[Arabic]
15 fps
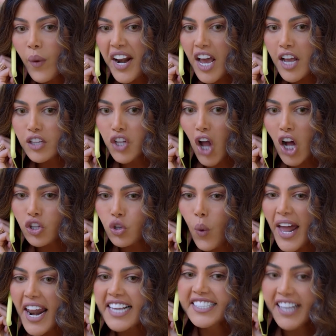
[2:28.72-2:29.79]
ورقه ضغط
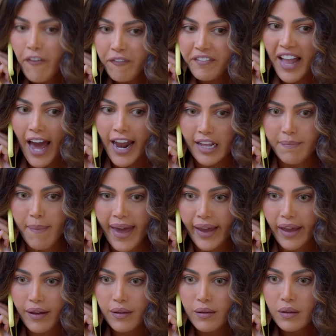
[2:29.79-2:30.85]
ولا زفت على
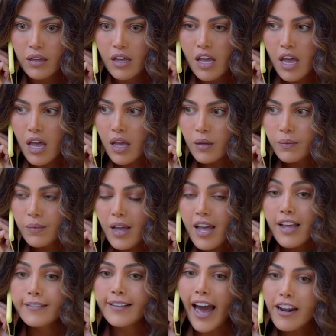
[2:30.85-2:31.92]
دماغك
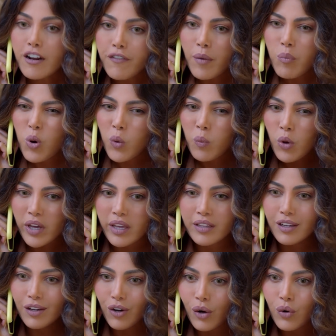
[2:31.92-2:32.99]
انت عارف ابوك ممكن
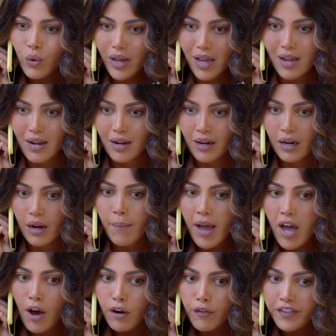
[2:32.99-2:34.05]
يجرى له ايه لما
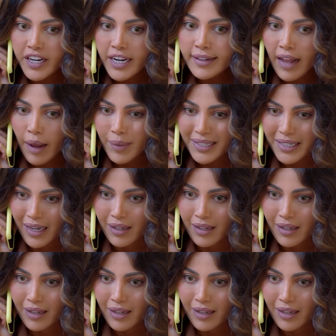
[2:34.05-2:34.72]
يعرف ان انت عملت